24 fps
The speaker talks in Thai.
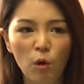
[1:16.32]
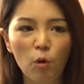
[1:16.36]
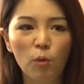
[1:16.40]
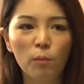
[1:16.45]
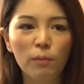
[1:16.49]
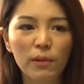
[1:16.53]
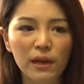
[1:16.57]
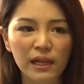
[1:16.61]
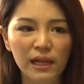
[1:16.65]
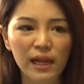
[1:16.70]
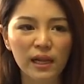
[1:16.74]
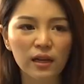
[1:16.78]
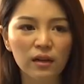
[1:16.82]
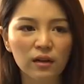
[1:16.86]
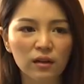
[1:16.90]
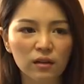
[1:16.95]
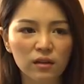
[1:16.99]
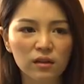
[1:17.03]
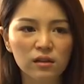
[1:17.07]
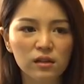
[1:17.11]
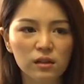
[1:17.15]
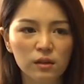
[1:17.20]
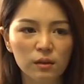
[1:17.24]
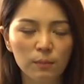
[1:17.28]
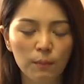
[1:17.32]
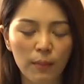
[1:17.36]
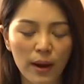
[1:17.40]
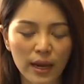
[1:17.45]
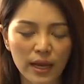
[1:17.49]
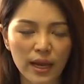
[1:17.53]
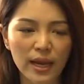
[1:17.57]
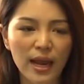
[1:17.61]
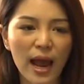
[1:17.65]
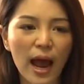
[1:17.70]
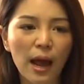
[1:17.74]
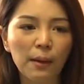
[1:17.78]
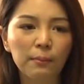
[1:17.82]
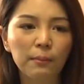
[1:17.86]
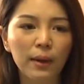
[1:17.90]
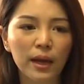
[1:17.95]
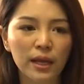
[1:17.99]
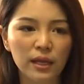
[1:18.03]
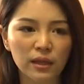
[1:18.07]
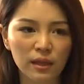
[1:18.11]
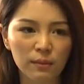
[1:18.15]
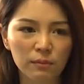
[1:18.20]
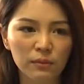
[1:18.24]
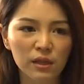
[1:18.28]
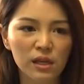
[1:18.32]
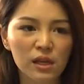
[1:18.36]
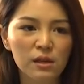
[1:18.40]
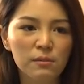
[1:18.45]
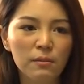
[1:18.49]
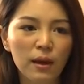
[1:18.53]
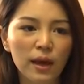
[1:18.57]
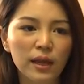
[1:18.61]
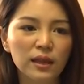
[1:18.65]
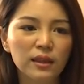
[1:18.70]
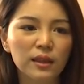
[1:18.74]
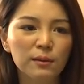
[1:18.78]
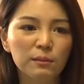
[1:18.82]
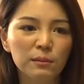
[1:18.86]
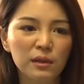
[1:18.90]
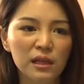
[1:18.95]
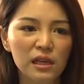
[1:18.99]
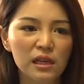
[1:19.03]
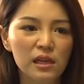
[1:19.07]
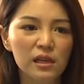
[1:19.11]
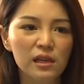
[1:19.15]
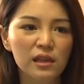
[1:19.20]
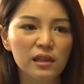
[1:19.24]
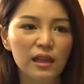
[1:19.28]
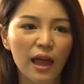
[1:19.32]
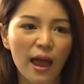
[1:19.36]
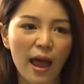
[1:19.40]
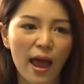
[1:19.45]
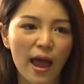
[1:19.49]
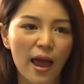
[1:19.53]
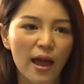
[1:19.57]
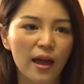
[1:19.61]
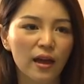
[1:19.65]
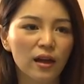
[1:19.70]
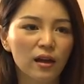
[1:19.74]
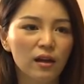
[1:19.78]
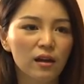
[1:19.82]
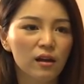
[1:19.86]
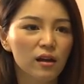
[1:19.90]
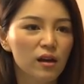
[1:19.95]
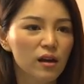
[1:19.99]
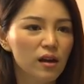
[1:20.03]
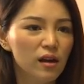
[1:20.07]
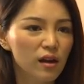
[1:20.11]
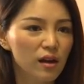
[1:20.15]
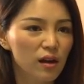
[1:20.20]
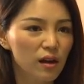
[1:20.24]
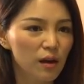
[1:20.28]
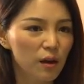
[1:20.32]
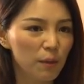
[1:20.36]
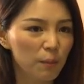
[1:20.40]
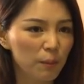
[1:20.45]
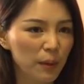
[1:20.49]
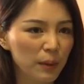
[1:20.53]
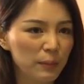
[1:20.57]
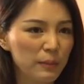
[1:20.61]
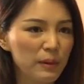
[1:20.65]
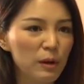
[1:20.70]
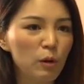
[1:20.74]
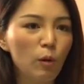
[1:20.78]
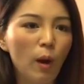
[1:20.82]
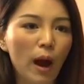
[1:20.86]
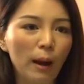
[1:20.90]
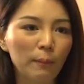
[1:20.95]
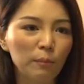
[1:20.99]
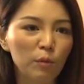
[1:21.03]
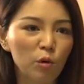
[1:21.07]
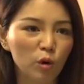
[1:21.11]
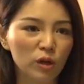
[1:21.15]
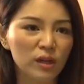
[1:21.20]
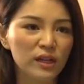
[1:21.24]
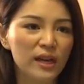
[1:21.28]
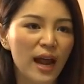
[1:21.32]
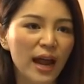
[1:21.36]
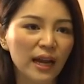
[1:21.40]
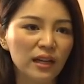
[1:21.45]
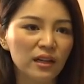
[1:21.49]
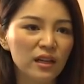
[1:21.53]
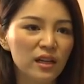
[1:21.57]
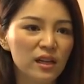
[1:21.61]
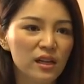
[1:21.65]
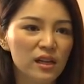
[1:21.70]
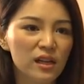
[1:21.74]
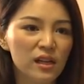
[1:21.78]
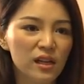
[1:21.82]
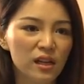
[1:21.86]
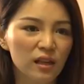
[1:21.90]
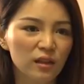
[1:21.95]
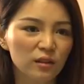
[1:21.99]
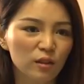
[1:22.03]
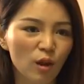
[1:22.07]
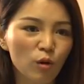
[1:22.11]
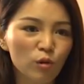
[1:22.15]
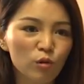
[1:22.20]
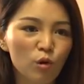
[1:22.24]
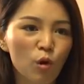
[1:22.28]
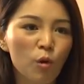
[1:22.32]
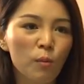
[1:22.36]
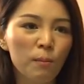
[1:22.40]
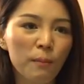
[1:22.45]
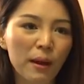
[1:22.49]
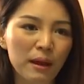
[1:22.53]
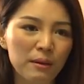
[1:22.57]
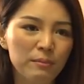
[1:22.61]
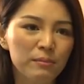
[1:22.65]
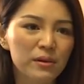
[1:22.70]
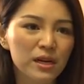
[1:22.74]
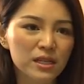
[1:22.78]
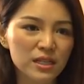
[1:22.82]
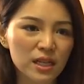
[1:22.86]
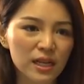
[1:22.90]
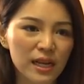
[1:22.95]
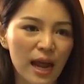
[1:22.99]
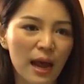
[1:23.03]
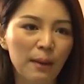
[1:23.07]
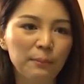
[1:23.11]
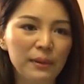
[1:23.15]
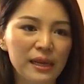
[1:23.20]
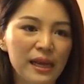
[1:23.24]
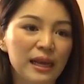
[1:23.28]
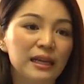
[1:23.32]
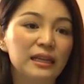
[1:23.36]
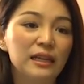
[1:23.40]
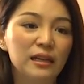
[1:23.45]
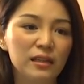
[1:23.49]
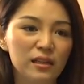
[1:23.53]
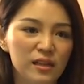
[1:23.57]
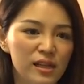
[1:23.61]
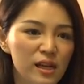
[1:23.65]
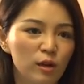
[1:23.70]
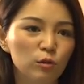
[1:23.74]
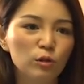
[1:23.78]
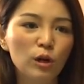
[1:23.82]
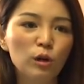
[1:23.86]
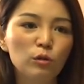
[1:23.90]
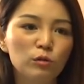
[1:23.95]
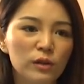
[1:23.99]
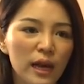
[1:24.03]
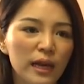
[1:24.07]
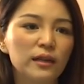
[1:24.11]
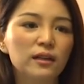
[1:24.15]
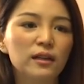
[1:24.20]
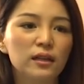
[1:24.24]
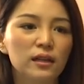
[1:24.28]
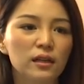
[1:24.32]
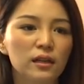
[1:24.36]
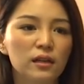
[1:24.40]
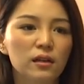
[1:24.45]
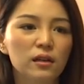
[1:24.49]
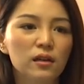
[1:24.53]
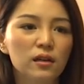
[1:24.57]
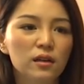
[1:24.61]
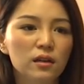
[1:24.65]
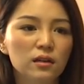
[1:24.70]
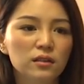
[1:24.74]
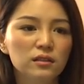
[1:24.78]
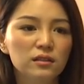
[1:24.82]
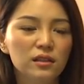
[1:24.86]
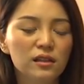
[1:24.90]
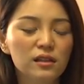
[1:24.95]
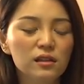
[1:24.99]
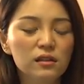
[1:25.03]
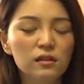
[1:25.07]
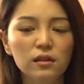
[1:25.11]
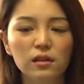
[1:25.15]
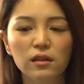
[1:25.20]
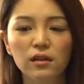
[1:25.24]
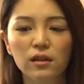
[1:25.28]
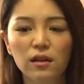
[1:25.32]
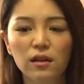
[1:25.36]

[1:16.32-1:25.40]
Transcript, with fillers: ลงไปเล่น คือพยายามไหมเต็มที่ไหมเต็มที่แต่มันมีความกดดันที่ต้องลงไปเพื่อชนะเพียงอย่างเดียวเท่านั้นนะซึ่ง